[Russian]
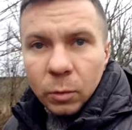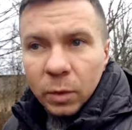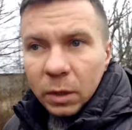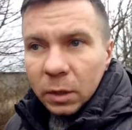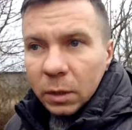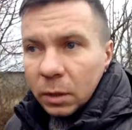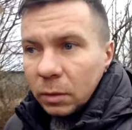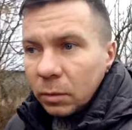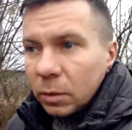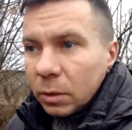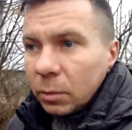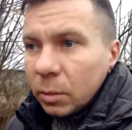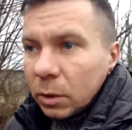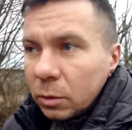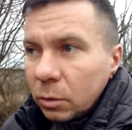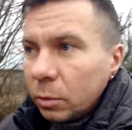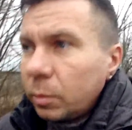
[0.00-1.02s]
у меня тревел
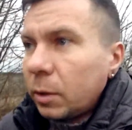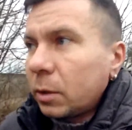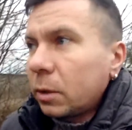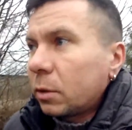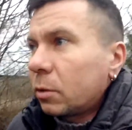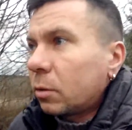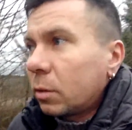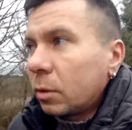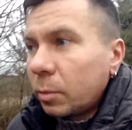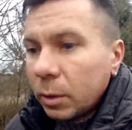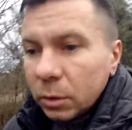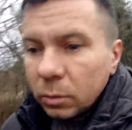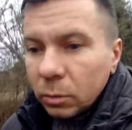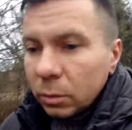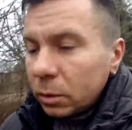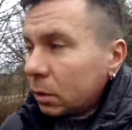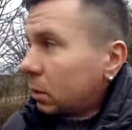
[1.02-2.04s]
небольшой произошел. Я
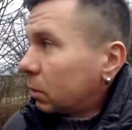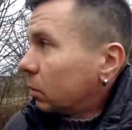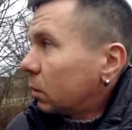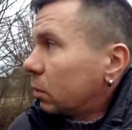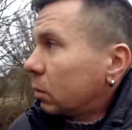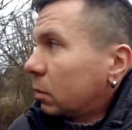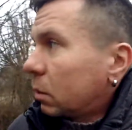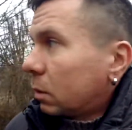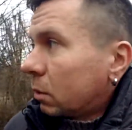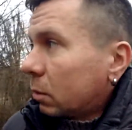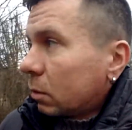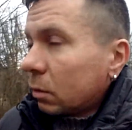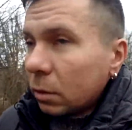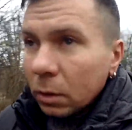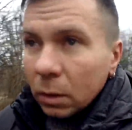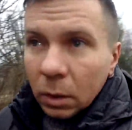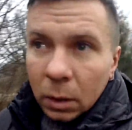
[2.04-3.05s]
проснулся, света нету.
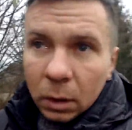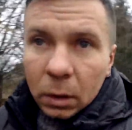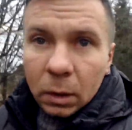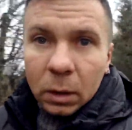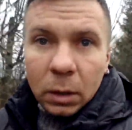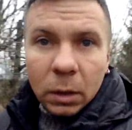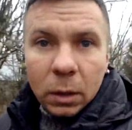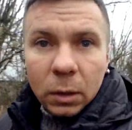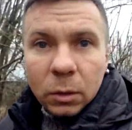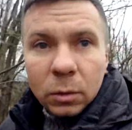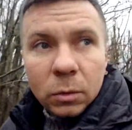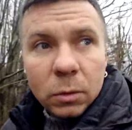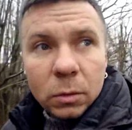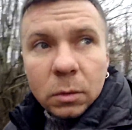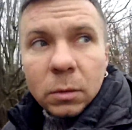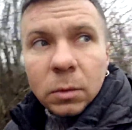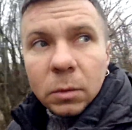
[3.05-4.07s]

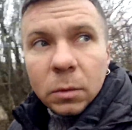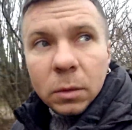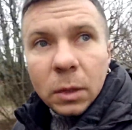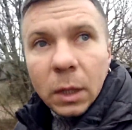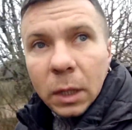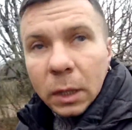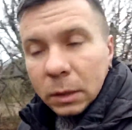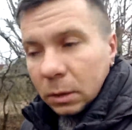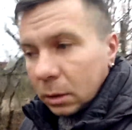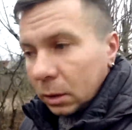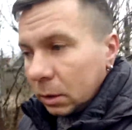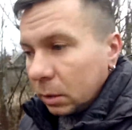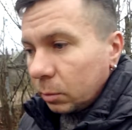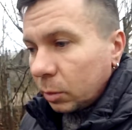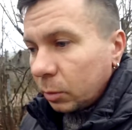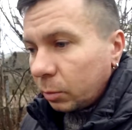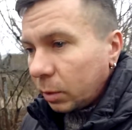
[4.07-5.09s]
Хорошо, газ
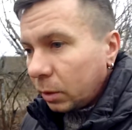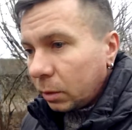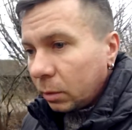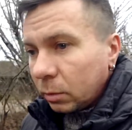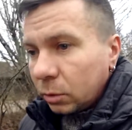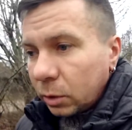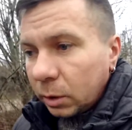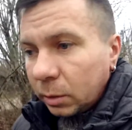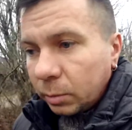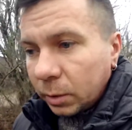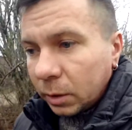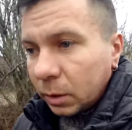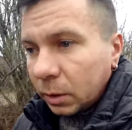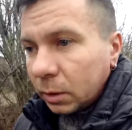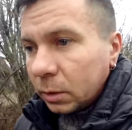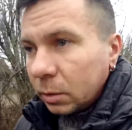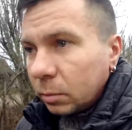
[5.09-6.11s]
хотя бы по чай
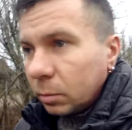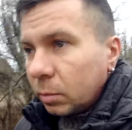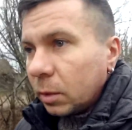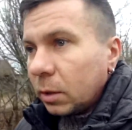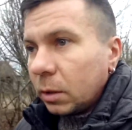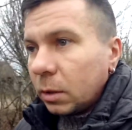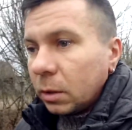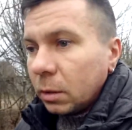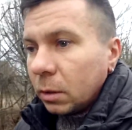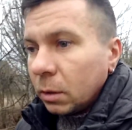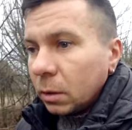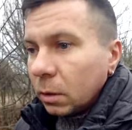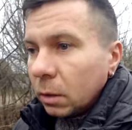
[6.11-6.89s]
погреть и по...